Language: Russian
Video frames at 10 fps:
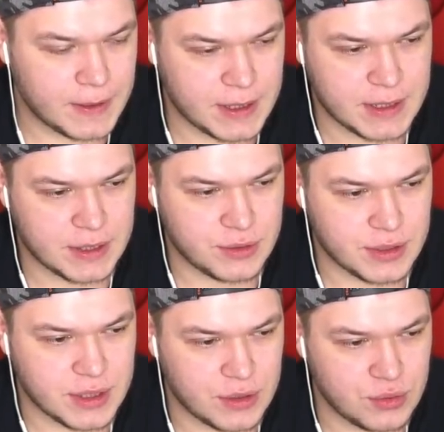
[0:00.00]
Сейчас я сюда
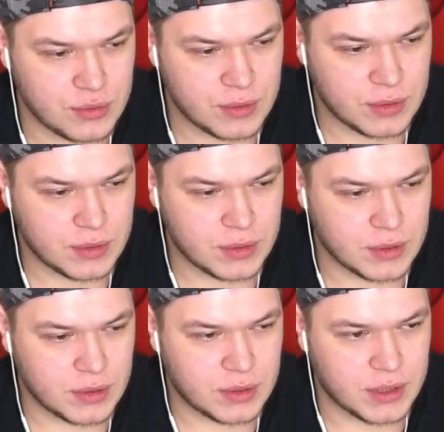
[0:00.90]
зайду.
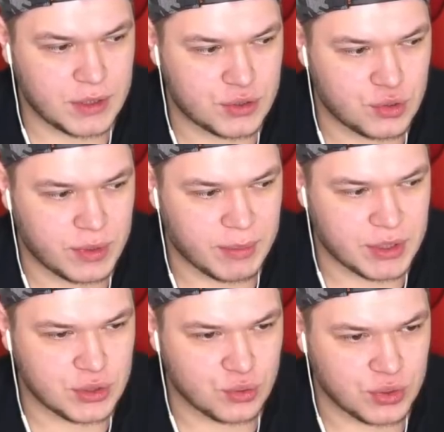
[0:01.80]
Надеюсь, что у меня
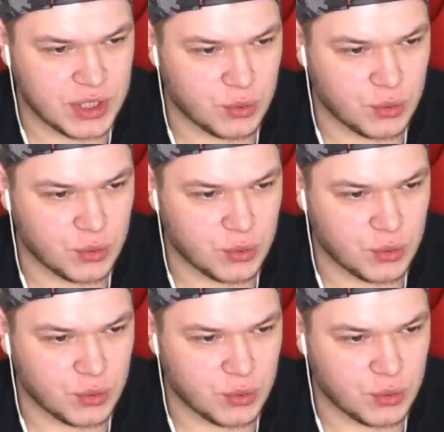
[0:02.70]
машинку не,